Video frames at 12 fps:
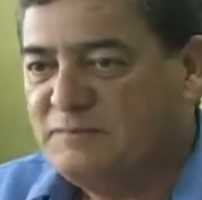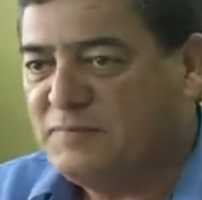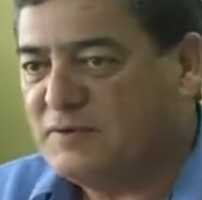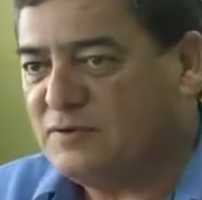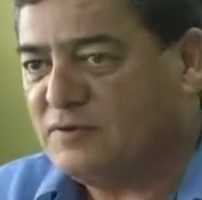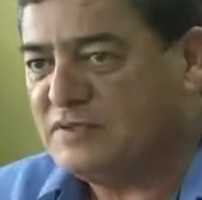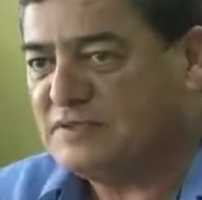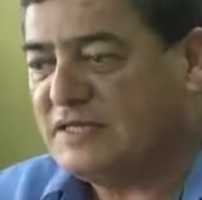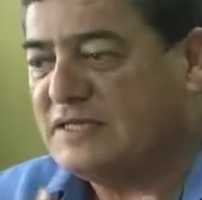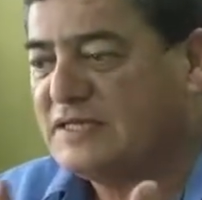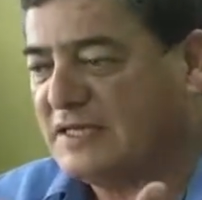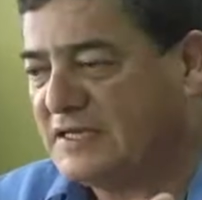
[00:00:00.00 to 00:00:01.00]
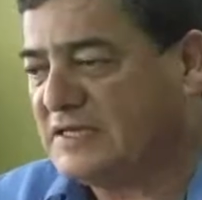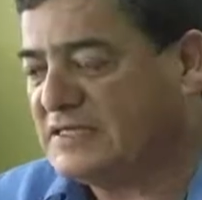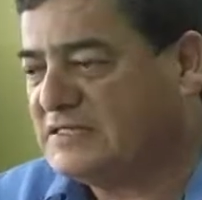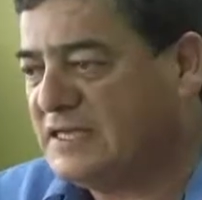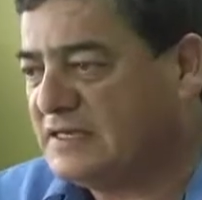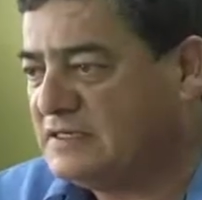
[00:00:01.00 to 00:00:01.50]
pero tiene que
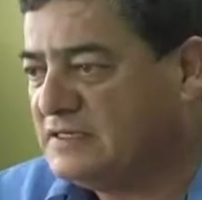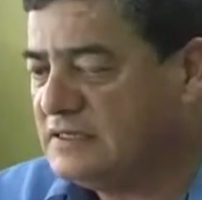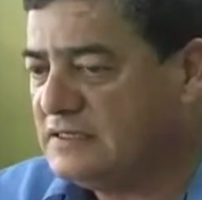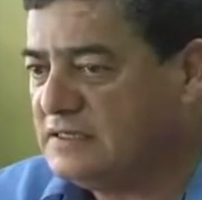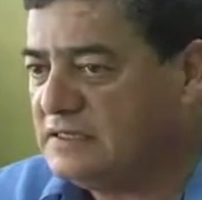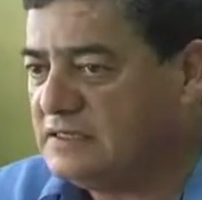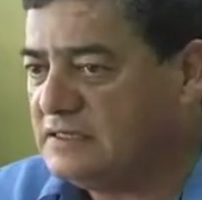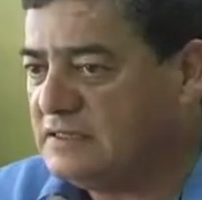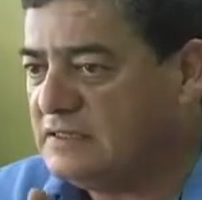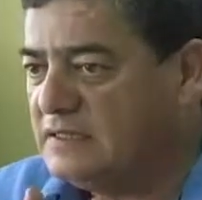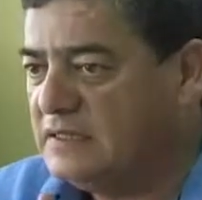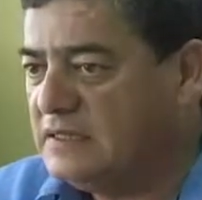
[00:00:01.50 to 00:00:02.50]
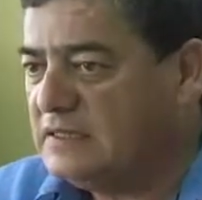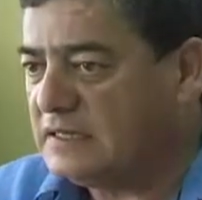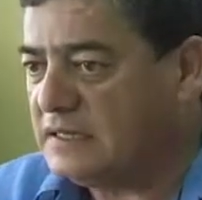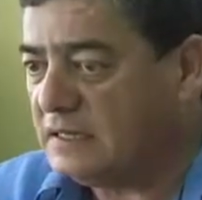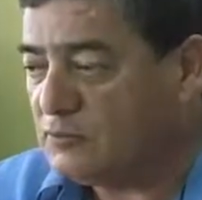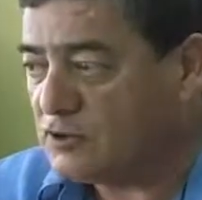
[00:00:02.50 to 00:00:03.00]
crecer y
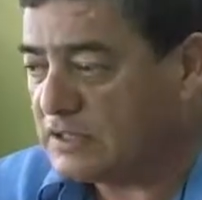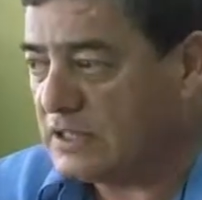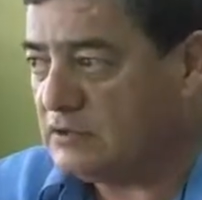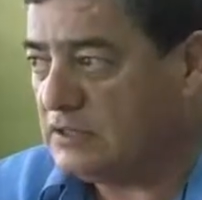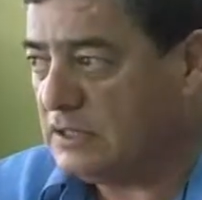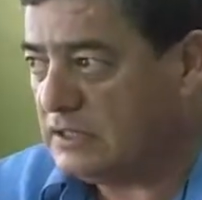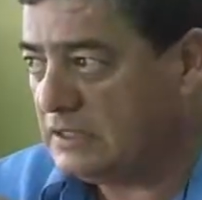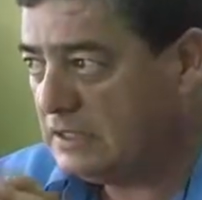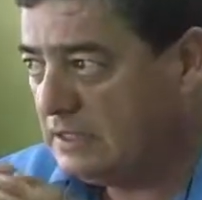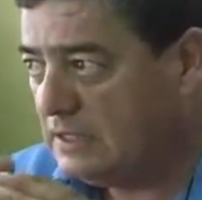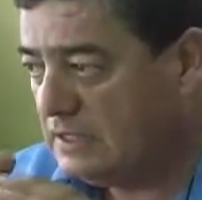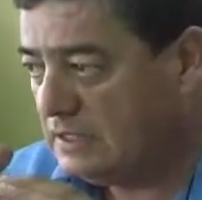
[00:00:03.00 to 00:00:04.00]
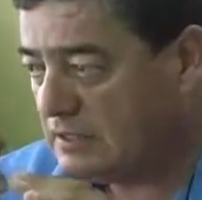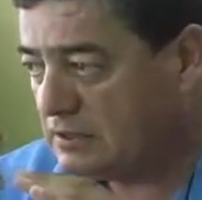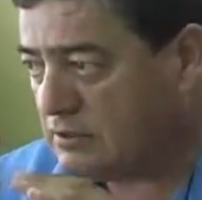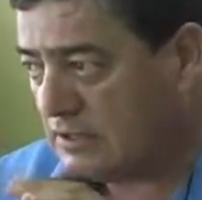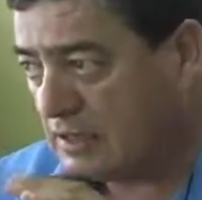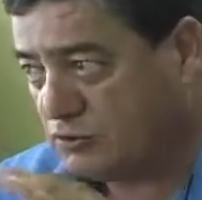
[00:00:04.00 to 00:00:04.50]
creemos que con, el,
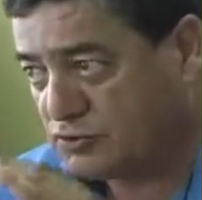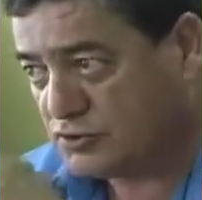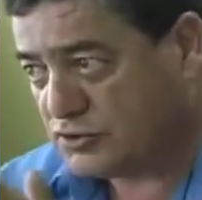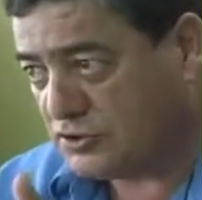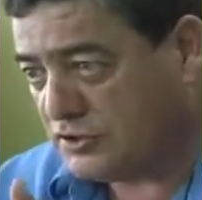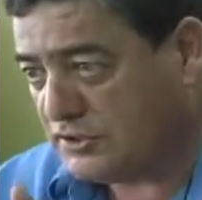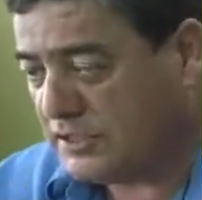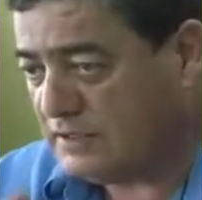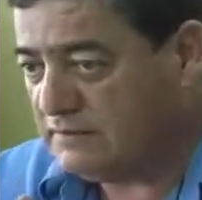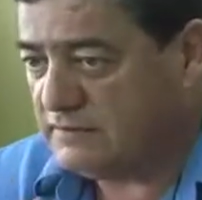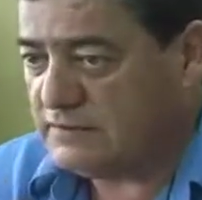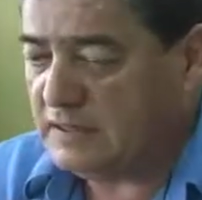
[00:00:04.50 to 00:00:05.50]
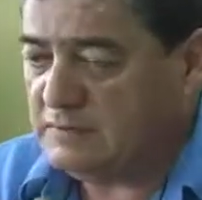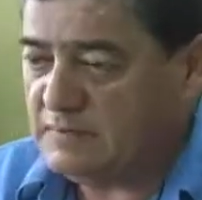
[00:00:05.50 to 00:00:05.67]
con la construcción del,